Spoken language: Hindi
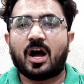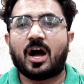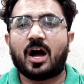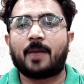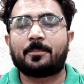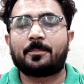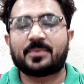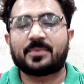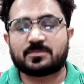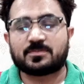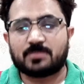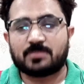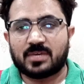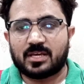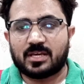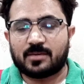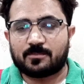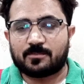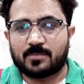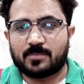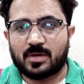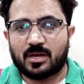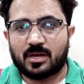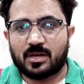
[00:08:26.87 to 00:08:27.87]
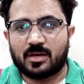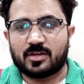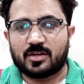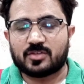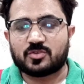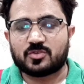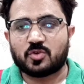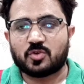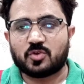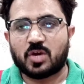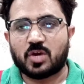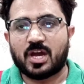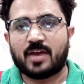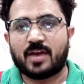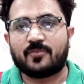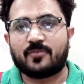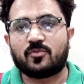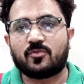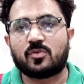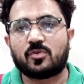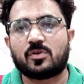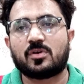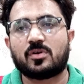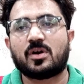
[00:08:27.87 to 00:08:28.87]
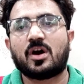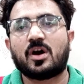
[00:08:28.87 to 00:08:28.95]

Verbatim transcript: आपस में जो है वो